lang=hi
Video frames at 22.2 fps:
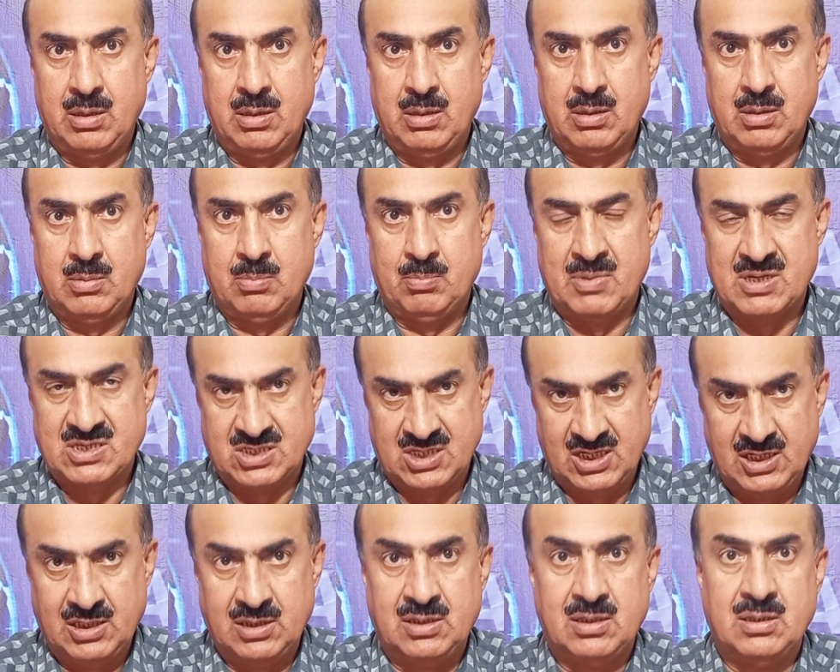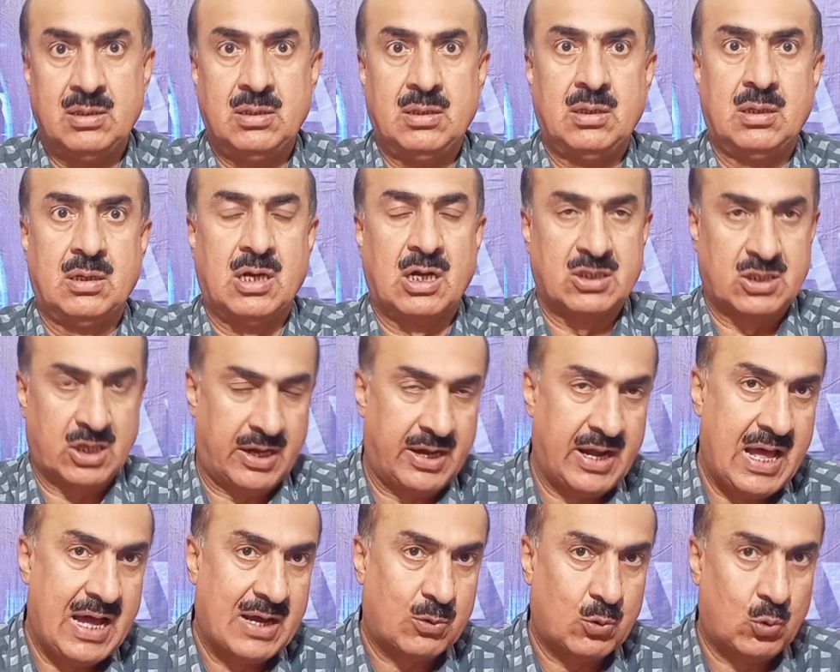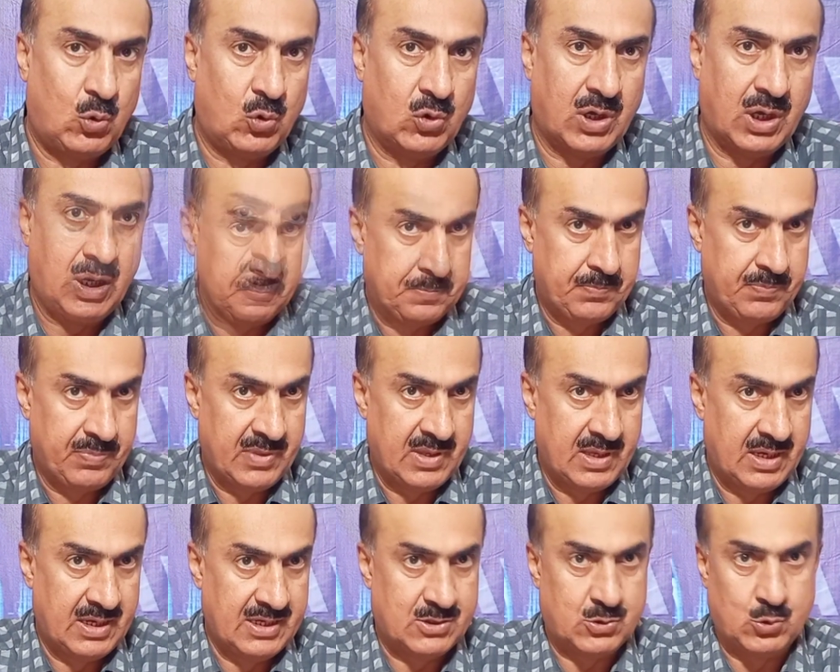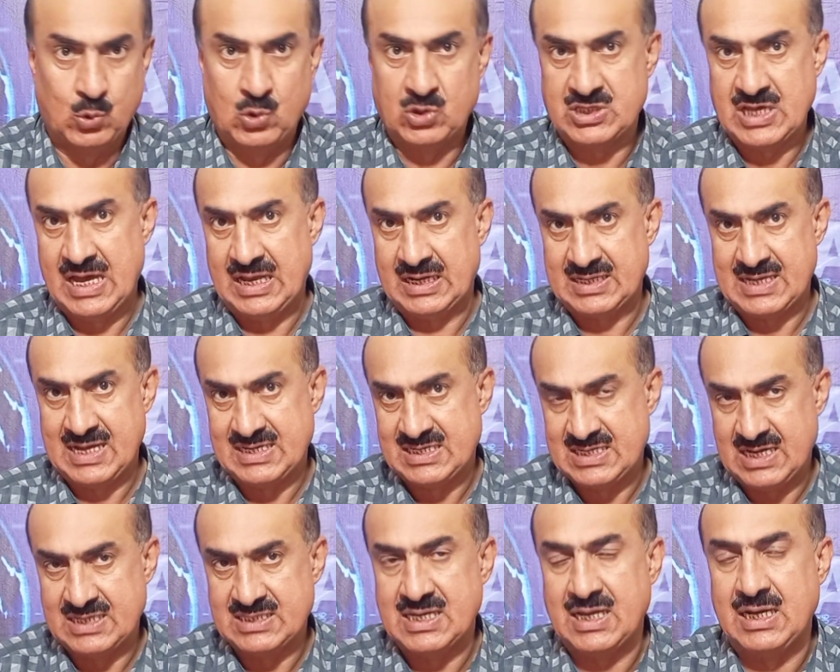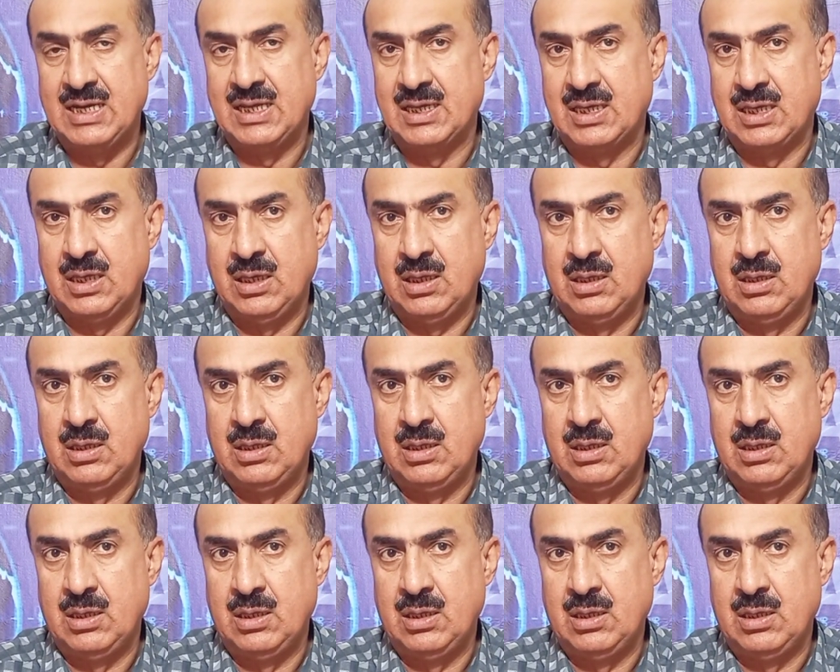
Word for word: मज़ीद ख़तरनाक होंगे इस सूरत हाल का जायज़ा लेंगे